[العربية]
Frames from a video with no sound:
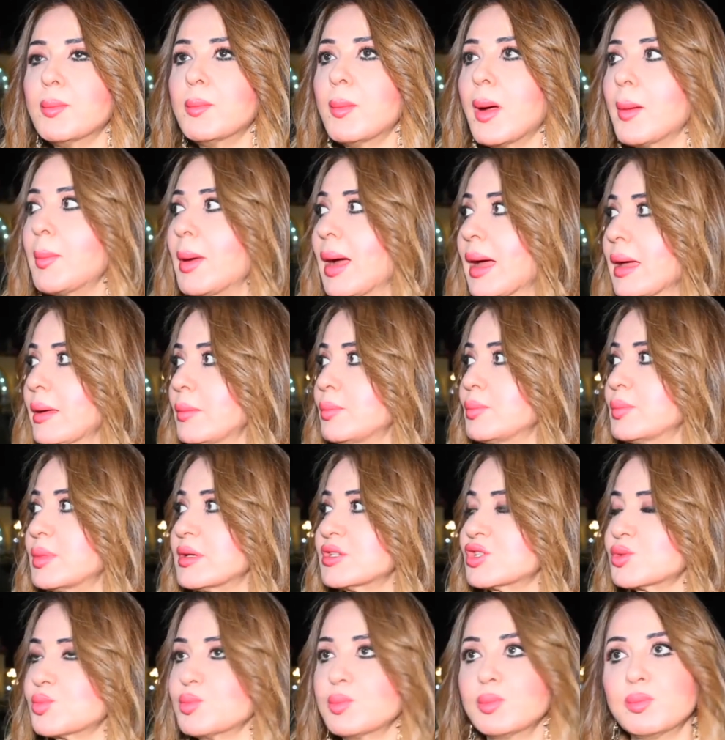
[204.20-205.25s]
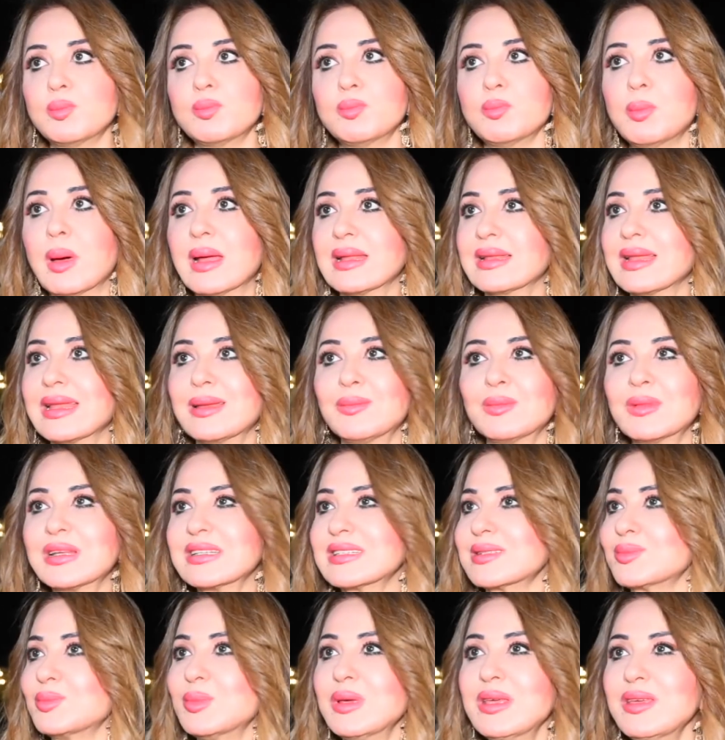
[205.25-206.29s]
ما بحبش بحترم
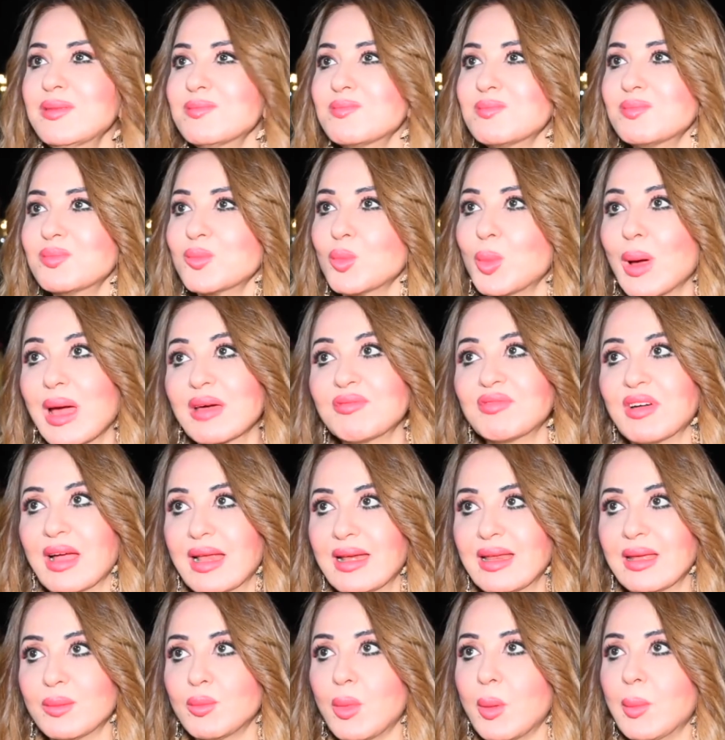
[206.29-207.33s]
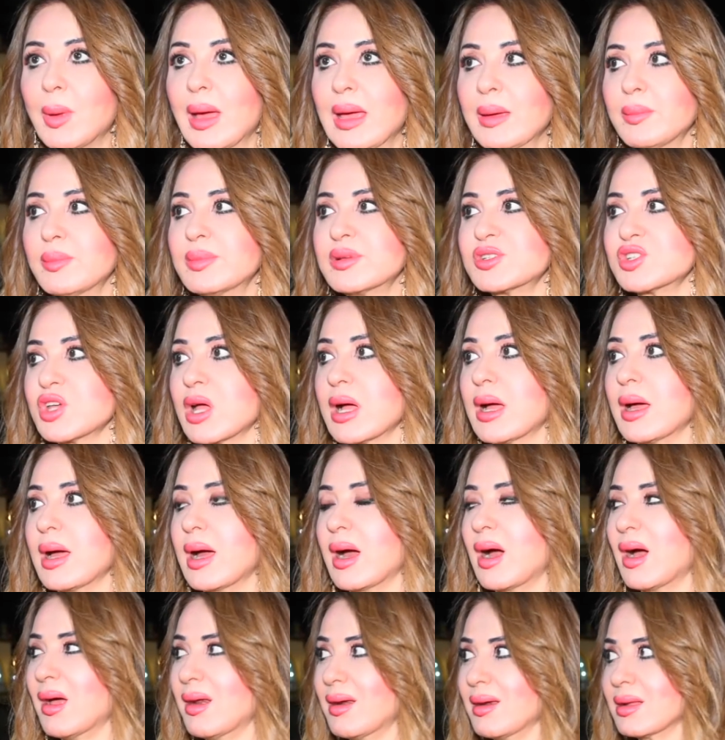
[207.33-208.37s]
جسمي بخاف عليه ما بحبش
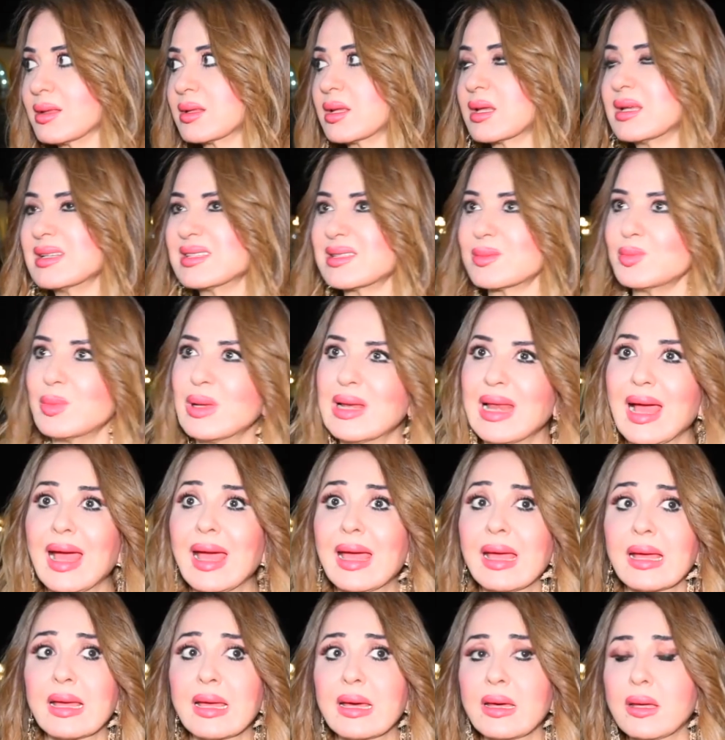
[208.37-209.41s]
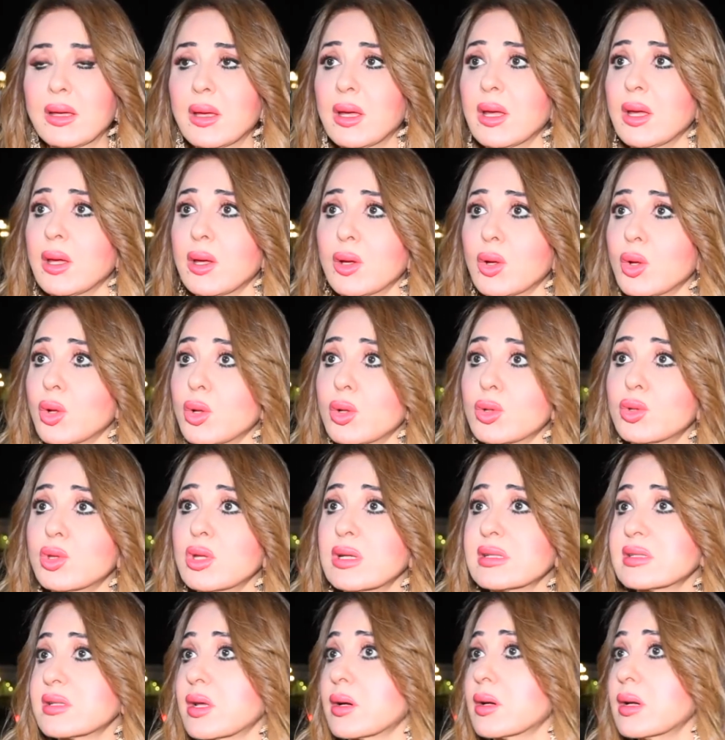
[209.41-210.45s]
اعرض جسمي لحاجه
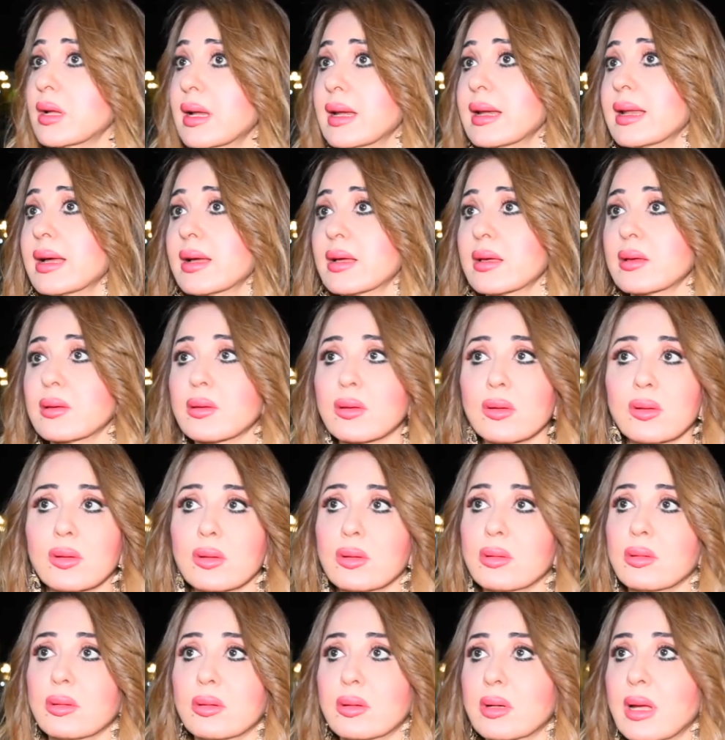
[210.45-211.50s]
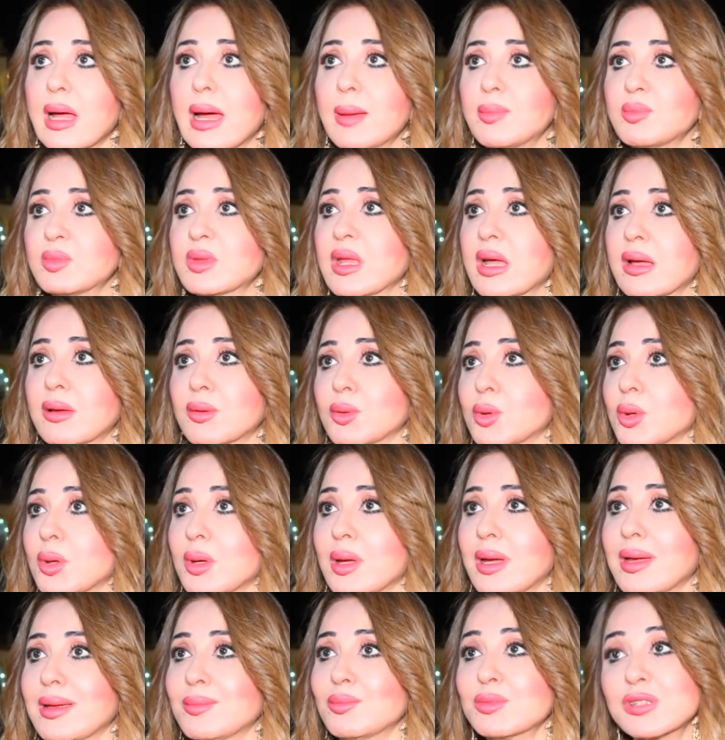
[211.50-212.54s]
تكسر رجلك رقبتك
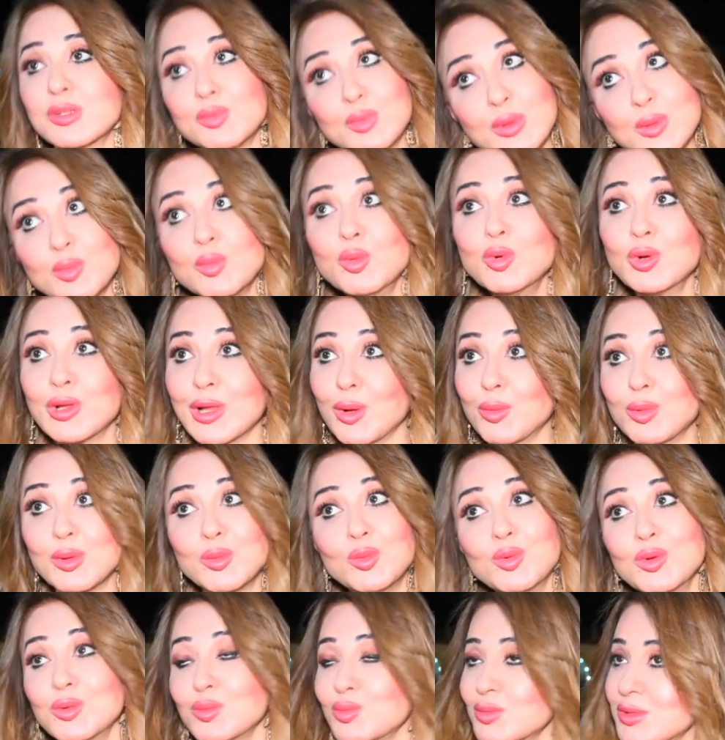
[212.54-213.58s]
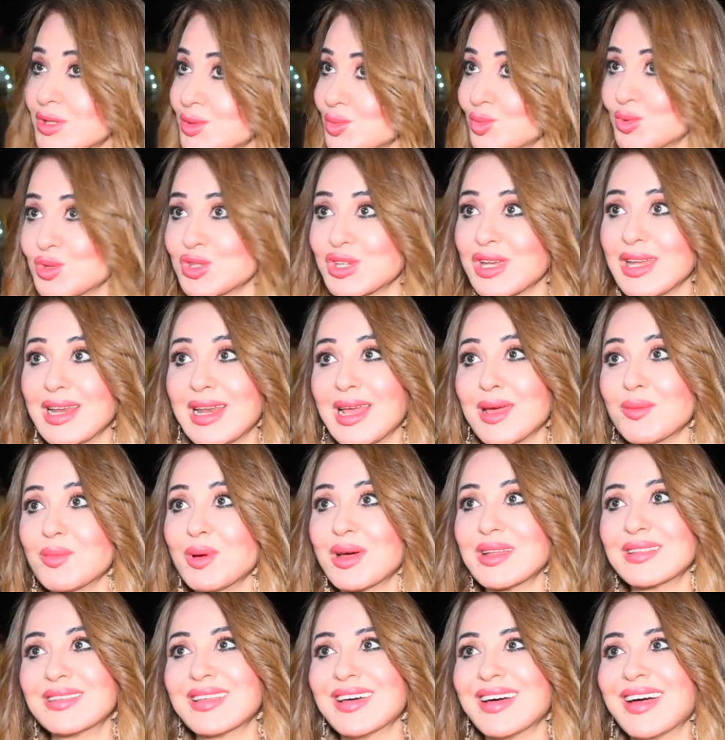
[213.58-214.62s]
يعني مش بتموت لو بتموت مش مشكله
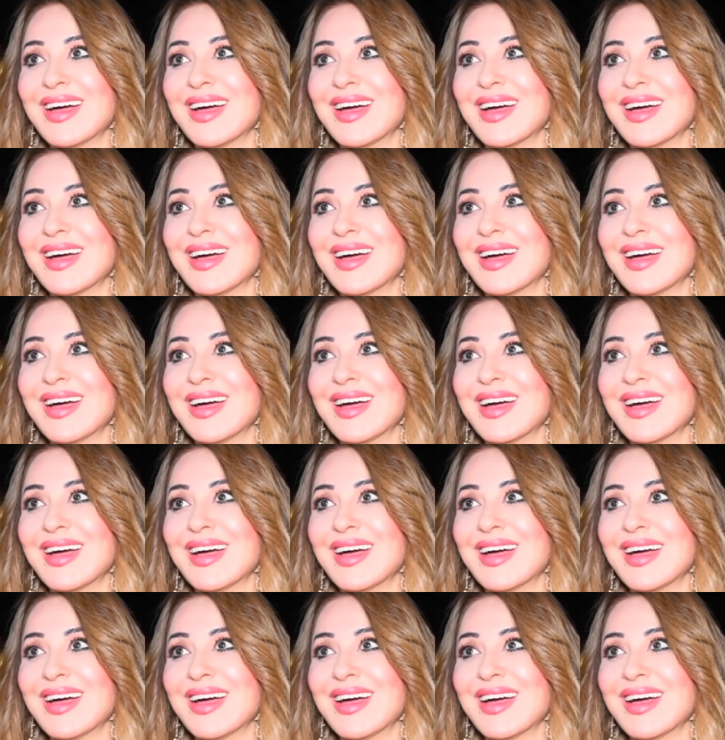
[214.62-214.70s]
يبقى ده